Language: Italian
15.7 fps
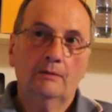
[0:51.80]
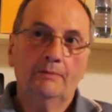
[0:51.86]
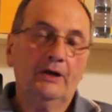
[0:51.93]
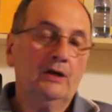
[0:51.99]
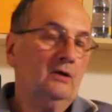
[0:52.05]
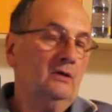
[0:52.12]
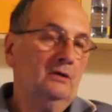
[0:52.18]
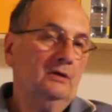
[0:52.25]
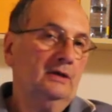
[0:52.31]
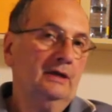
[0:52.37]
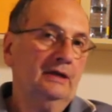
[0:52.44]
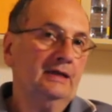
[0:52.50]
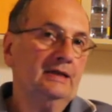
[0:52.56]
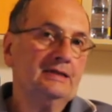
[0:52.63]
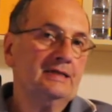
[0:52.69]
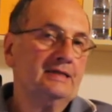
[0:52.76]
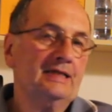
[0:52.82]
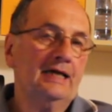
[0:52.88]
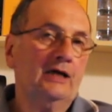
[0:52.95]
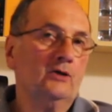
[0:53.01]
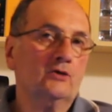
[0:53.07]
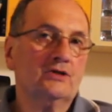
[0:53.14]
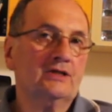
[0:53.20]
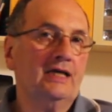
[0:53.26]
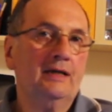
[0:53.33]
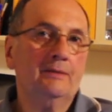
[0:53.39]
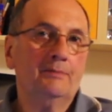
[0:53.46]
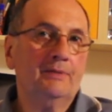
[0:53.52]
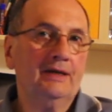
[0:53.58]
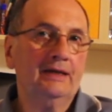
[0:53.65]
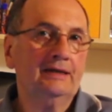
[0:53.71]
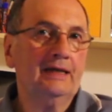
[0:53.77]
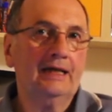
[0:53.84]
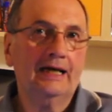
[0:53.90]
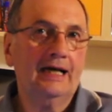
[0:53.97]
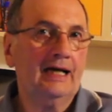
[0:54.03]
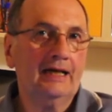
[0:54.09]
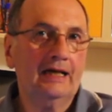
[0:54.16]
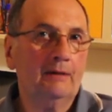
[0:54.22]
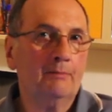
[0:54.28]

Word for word: Però è necessario sempre indagare